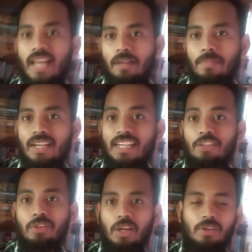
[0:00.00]
থাকবে না এটা
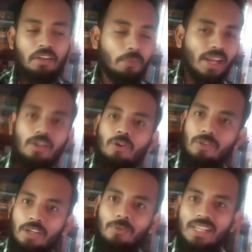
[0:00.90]
কিন্তু এখন একটা রেয়ার
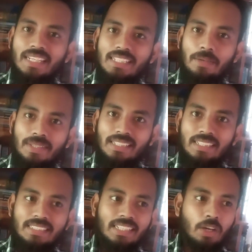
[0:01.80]
ঘটনা ঘটে গেছে আমাদের
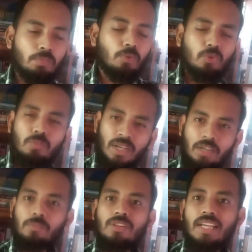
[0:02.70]
দেশে কারণ প্রচুর
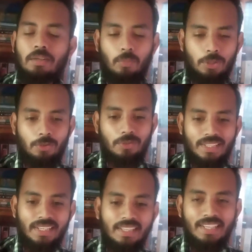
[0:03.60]
বানান ভুল থাকে বইগুলোতে